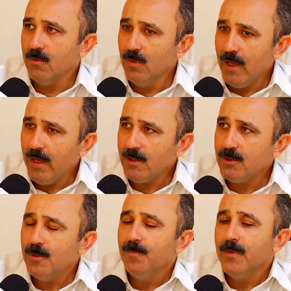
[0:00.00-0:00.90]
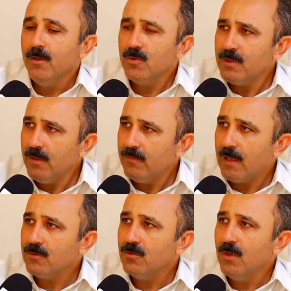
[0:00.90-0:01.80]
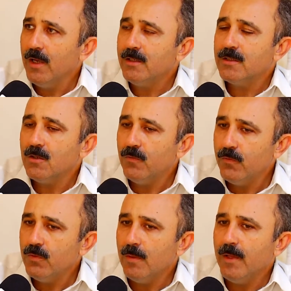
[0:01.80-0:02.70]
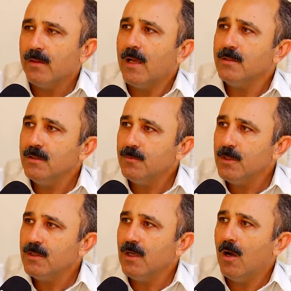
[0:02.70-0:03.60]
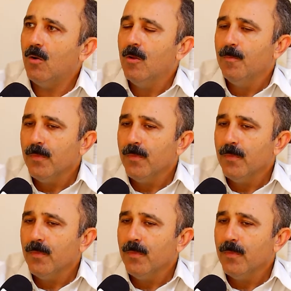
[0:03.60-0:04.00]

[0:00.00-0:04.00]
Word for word: O leite e os derivados do leite, que são fundamentais, em especial